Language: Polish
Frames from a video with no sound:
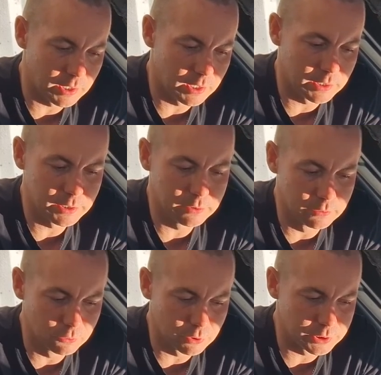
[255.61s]
a
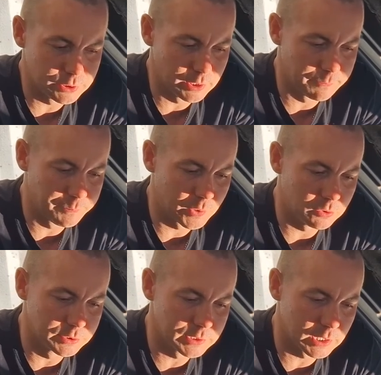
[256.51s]
jednocześnie
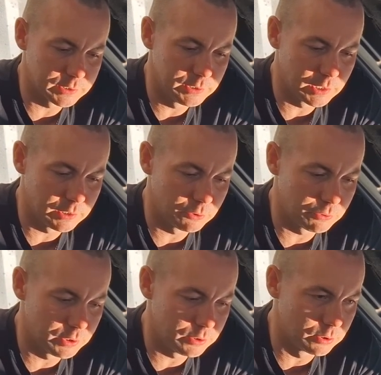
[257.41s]
ostatnia,
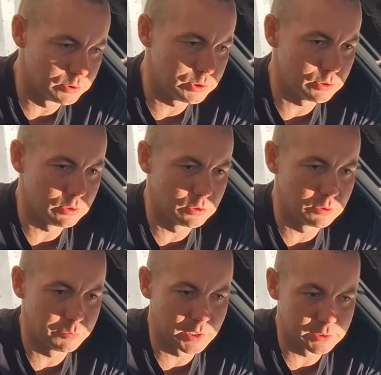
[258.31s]
jeżeli chodzi o
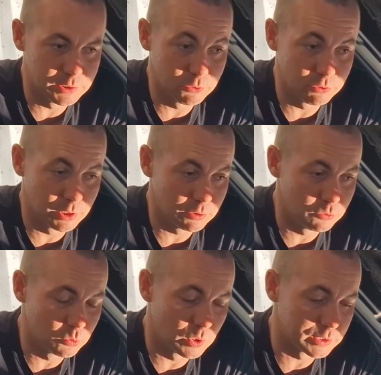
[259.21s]
praktycznie
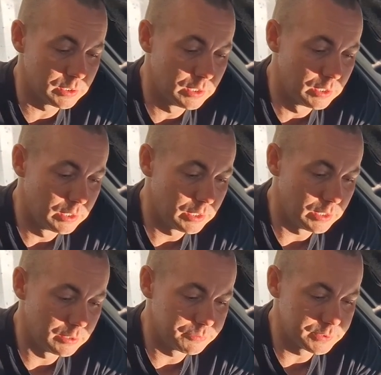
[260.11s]
układ
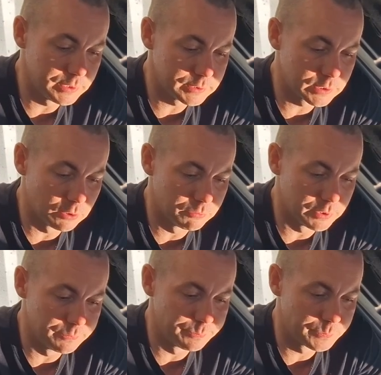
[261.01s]
e, wtryskowy,